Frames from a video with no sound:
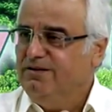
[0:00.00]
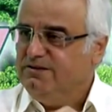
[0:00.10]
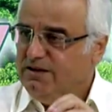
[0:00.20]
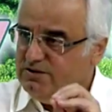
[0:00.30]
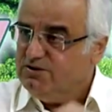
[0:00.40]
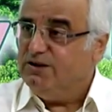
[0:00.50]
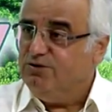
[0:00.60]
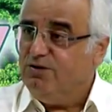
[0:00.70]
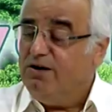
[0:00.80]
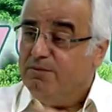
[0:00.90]
Canın
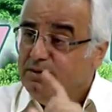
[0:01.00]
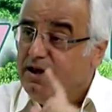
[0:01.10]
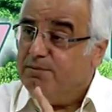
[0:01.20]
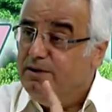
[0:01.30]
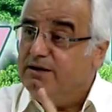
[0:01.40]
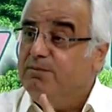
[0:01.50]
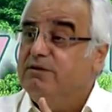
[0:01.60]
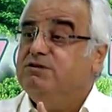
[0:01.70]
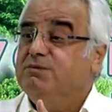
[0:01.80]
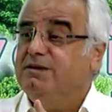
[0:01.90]
çekiyor. Bir de mev-
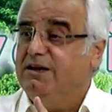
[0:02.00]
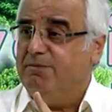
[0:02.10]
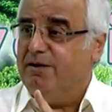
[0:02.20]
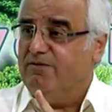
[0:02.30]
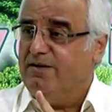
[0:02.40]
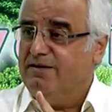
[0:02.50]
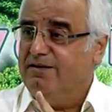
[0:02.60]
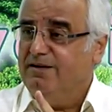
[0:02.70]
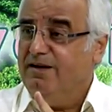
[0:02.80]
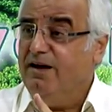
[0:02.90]
mevsiminde yemek var.
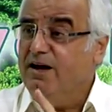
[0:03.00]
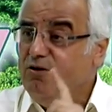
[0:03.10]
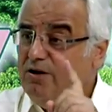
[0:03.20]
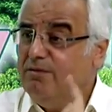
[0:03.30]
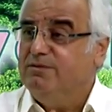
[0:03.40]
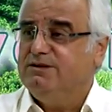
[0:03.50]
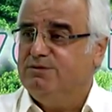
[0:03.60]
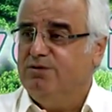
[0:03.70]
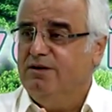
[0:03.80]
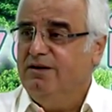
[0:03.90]
En önemlisi
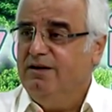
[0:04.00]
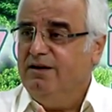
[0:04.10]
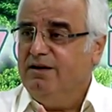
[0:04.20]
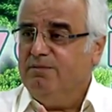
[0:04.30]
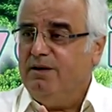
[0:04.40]
bu. Çok kıymetli.